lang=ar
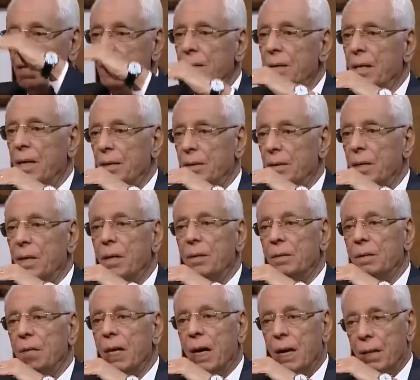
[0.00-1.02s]
ده مصفر شويه
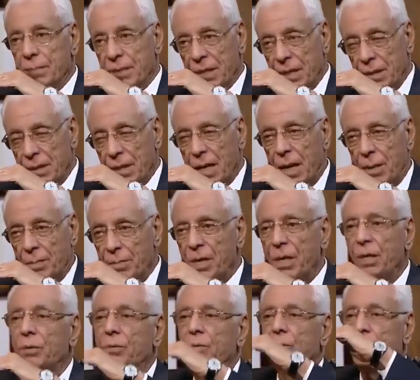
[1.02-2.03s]
وده ده, ده
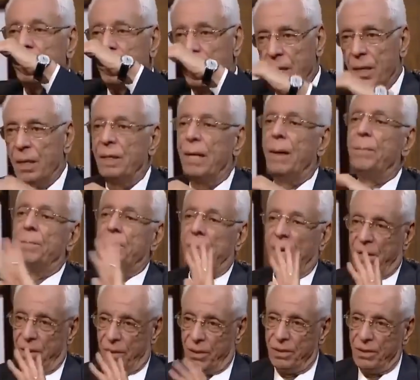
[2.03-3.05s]
ابيض وده أوه. دم
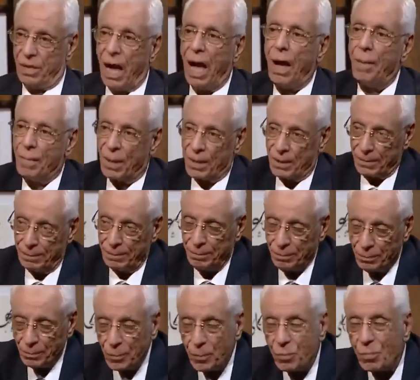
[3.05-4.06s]
خالص احمر
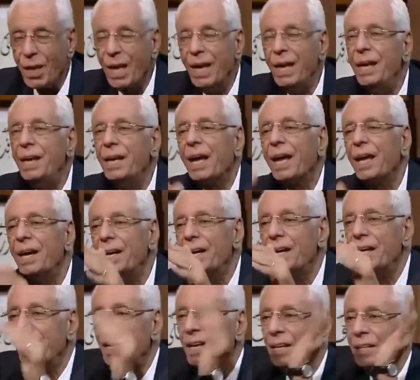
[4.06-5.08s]
مم. ايه اللي
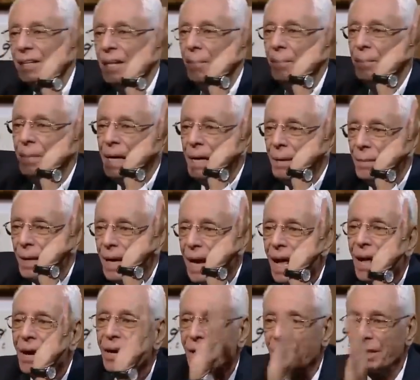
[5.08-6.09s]
خلى الدم يعمل
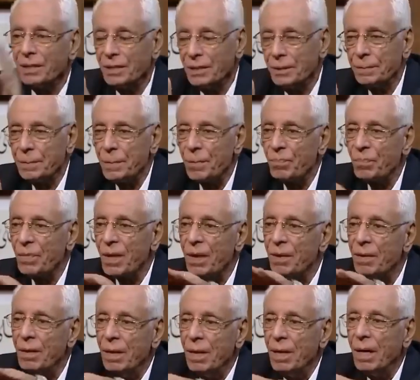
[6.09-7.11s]
الحركه دي
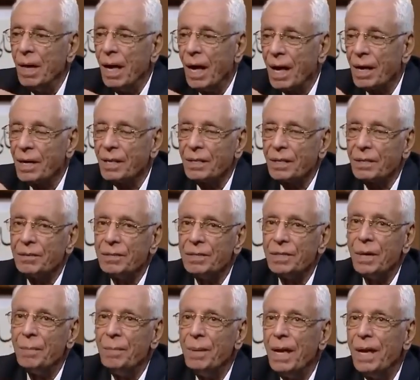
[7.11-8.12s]
حضرتك
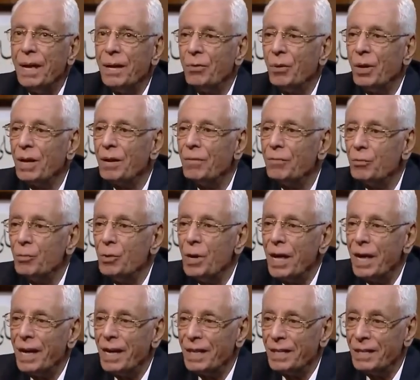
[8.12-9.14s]
زمان واحنا في
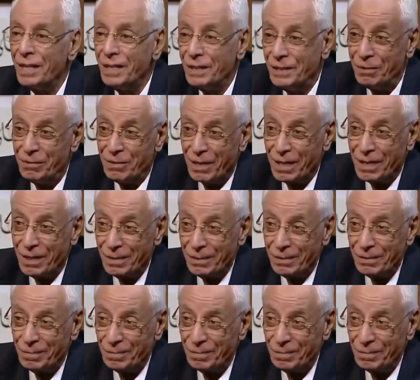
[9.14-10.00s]
اولى اعدادي فاكر